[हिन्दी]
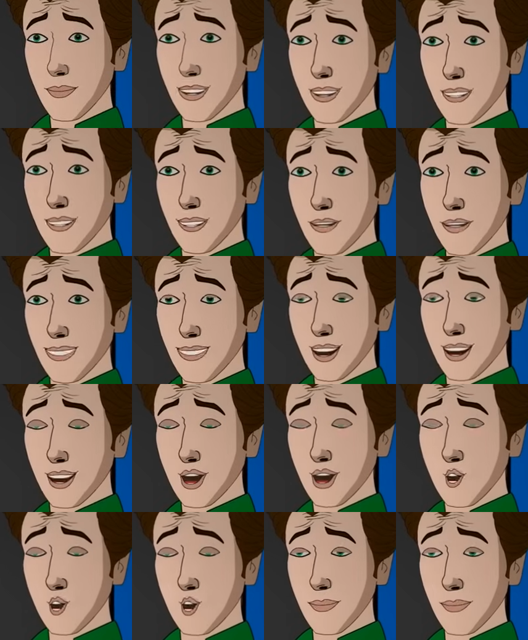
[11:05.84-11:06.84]
आखिर
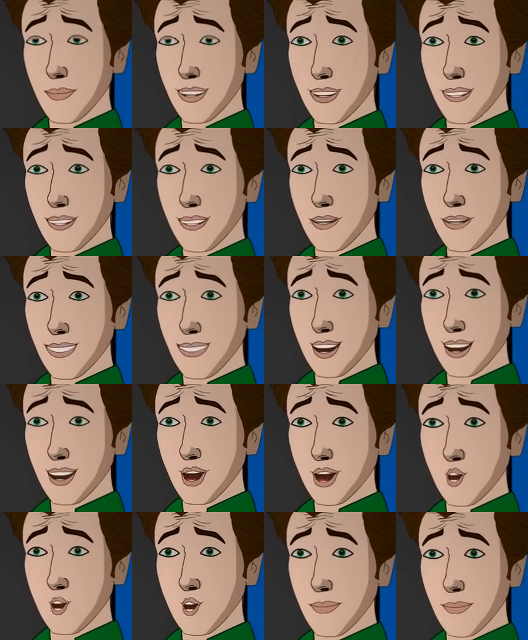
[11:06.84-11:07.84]
मानवी अपने को समझने क्या
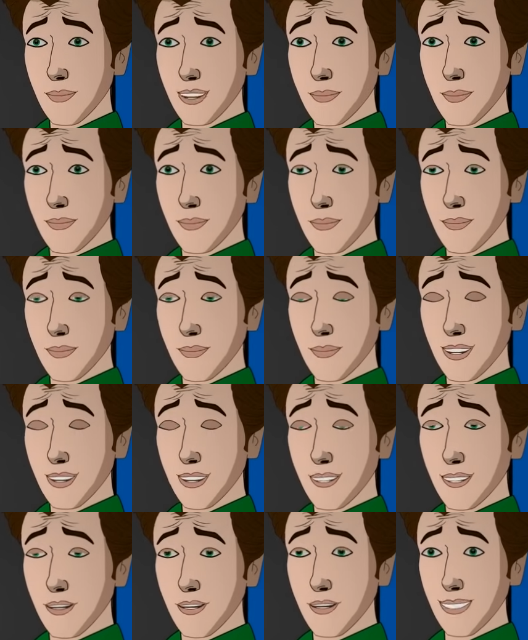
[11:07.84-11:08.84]
लगी है वो
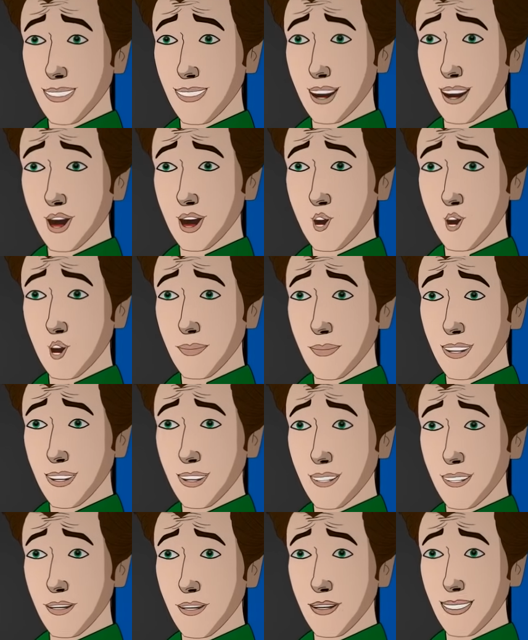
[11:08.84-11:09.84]
मेरे प्यार को ठुकरा
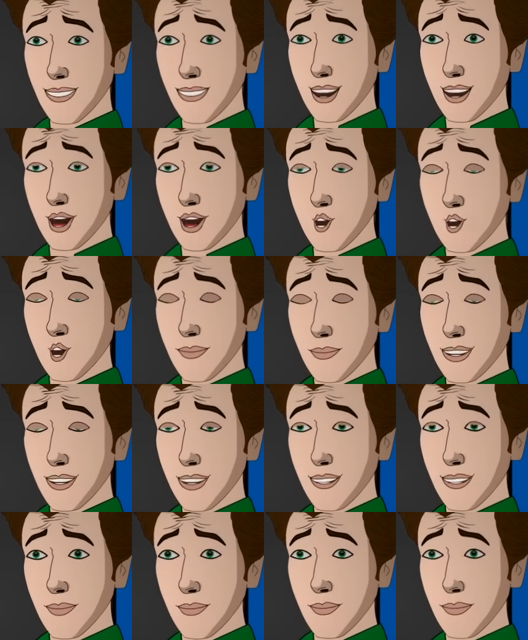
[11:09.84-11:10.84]
कर किसी और की हो गई
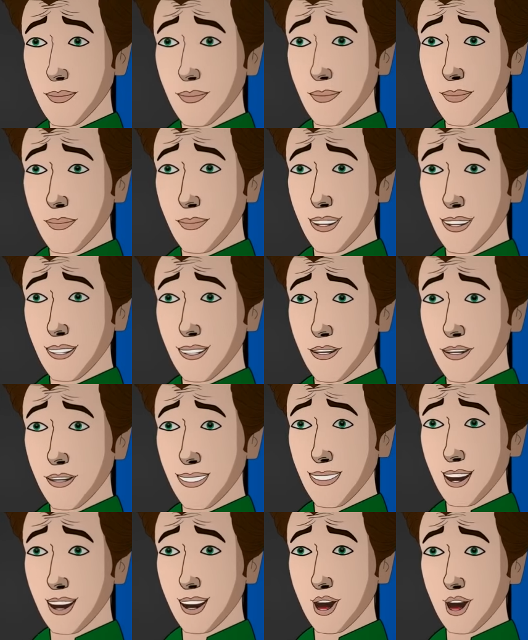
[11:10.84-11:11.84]
है उससे
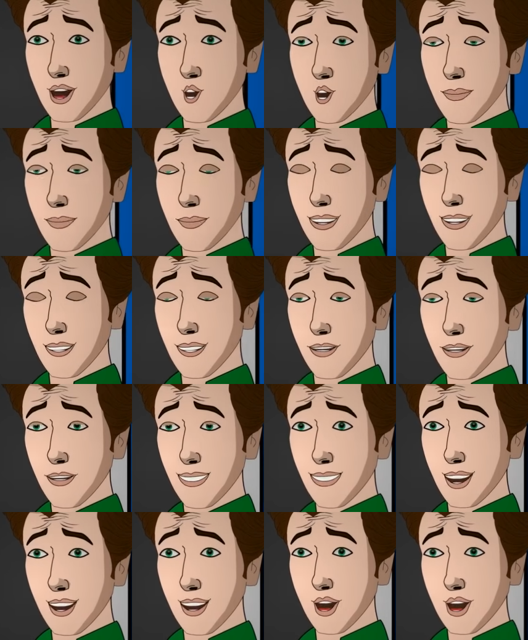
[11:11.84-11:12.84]
इतनी बड़ी बेवफाई की
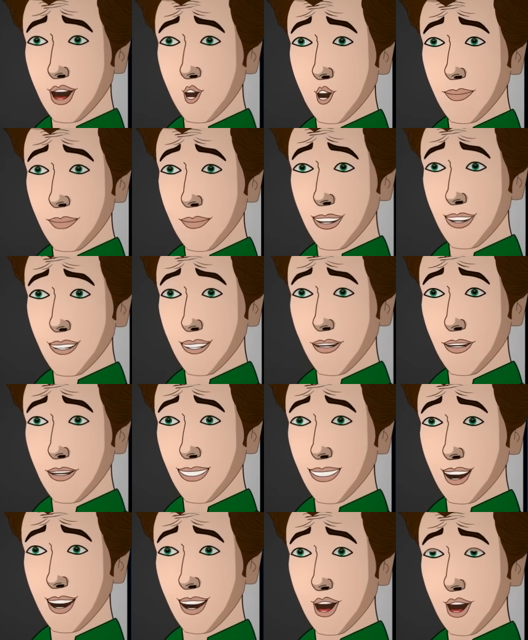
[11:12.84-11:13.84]
उम्मीद तो मैंने सपनों में
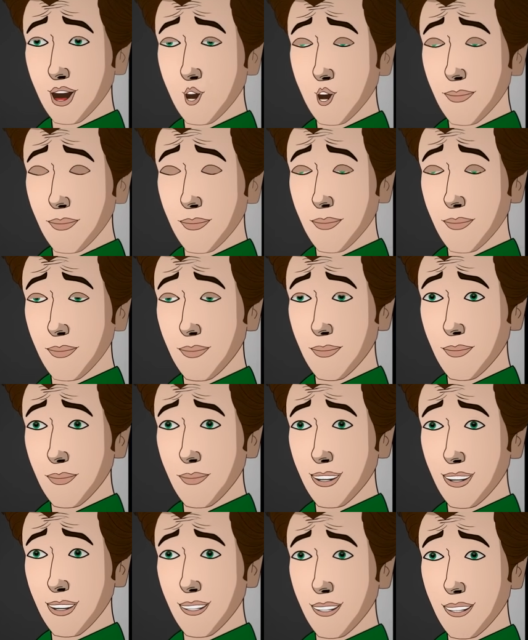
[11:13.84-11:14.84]
भी नहीं की थी
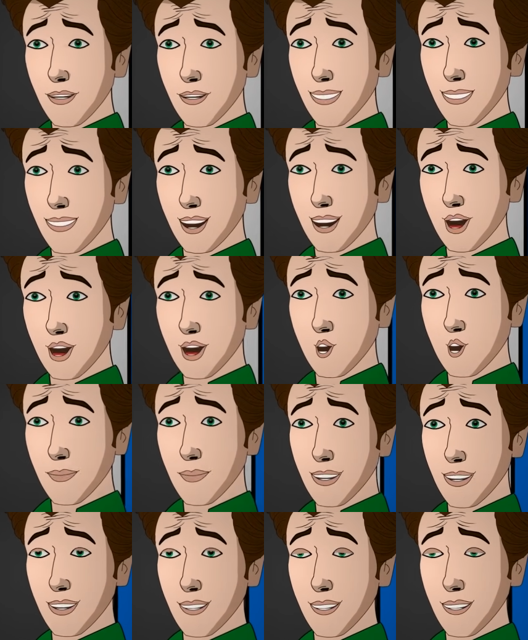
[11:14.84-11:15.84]
वो चाहती है कि मैं
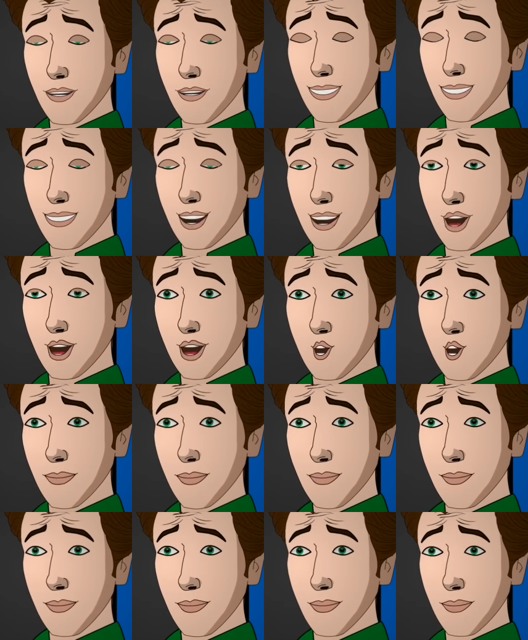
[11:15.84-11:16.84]
उससे बातें करना छोड़ दूं।
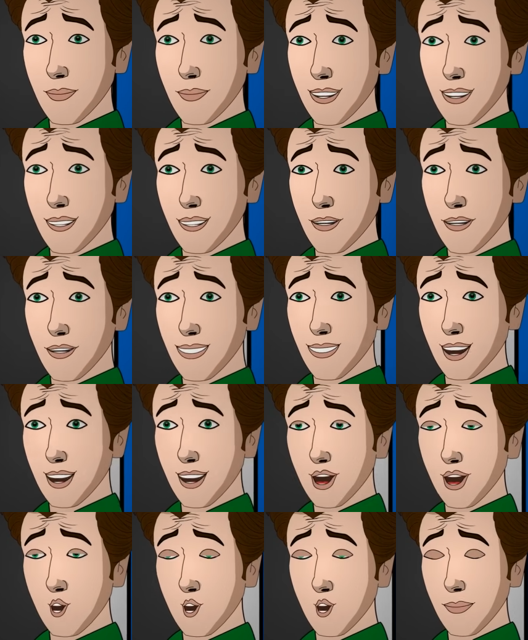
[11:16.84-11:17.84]
पैसा
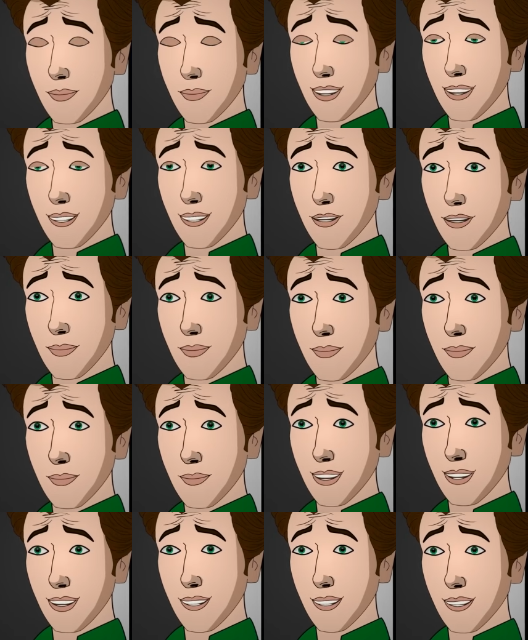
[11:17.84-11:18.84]
बिल्कुल भी नहीं करूंगा
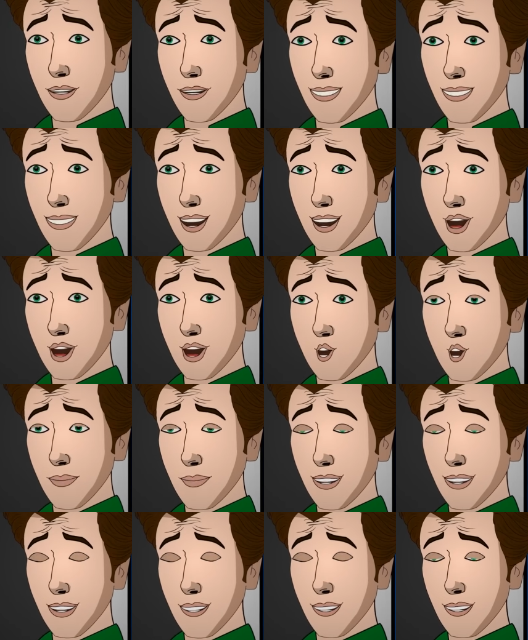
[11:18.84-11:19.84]
मैं उसे उसके किए की
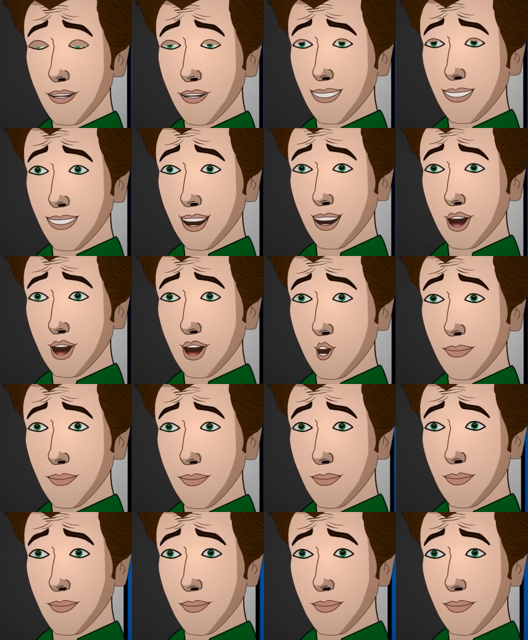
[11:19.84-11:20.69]
सजा जरूर दूंगा